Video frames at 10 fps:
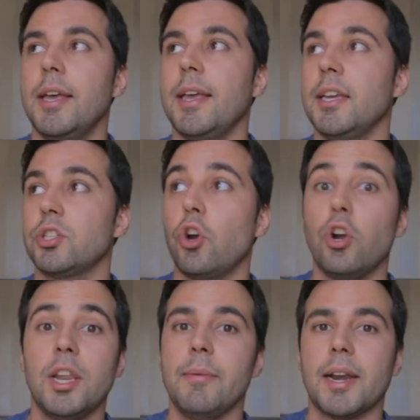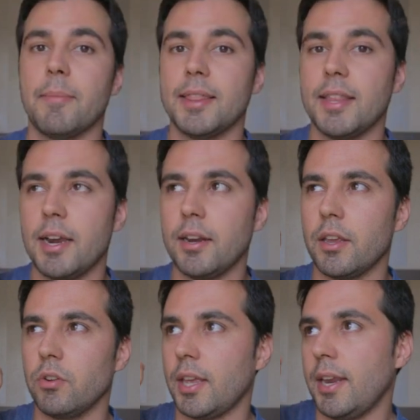eh, solo le iban a mandar,
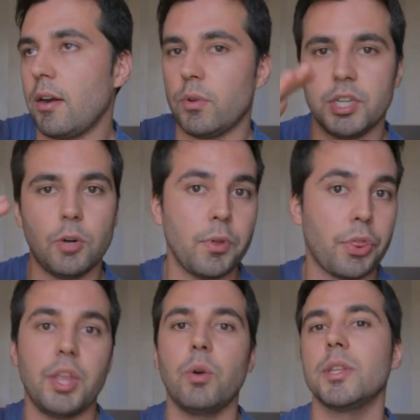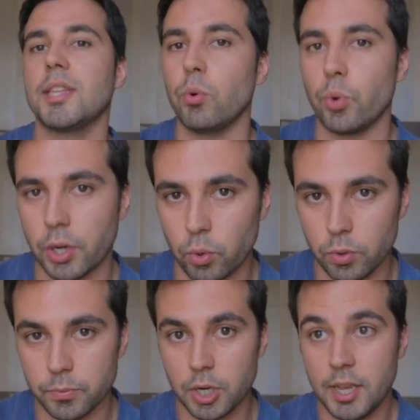creo que era algo así como 50
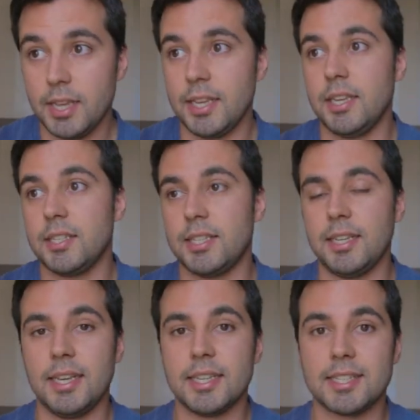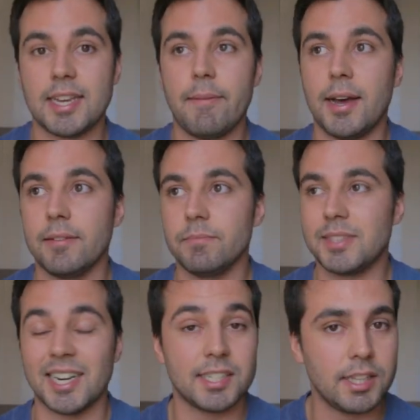currículums. Y si echaban
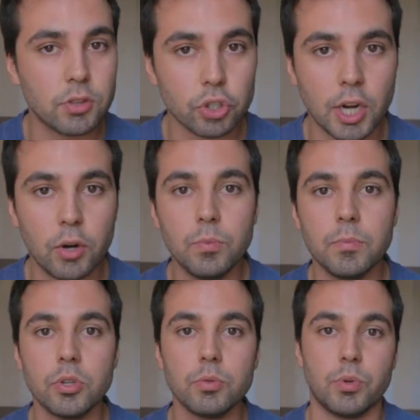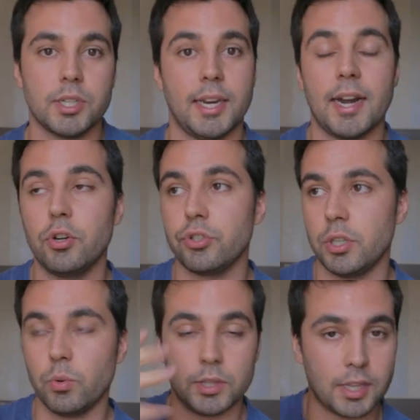300 alumnos, pues eran los
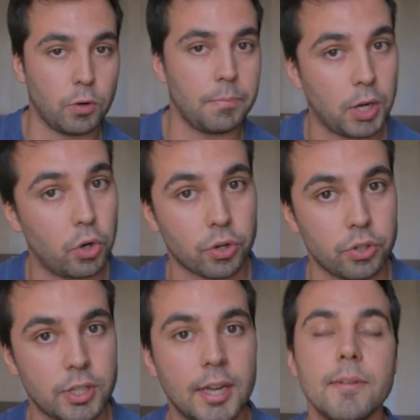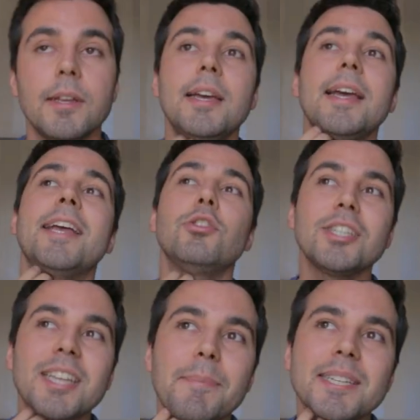50 con mejor nota.
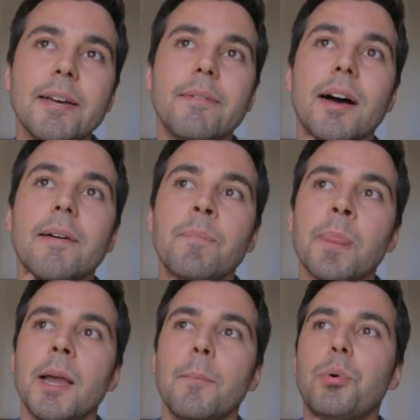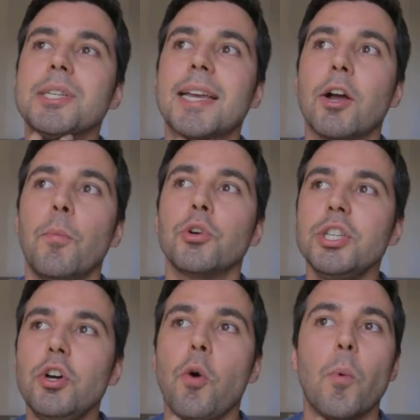Entonces, ¿qué pasaba? Pues que, como os
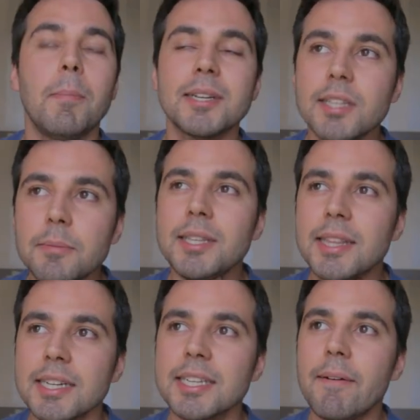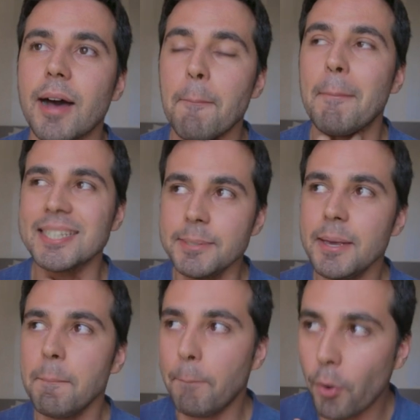digo, como el máster me interesaba más
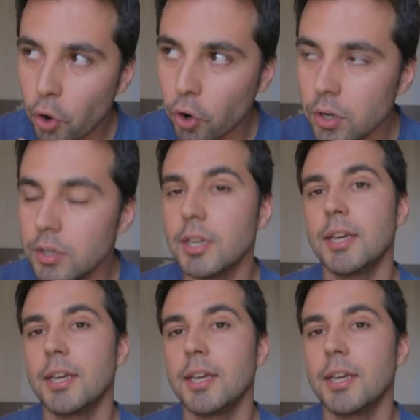bien poco,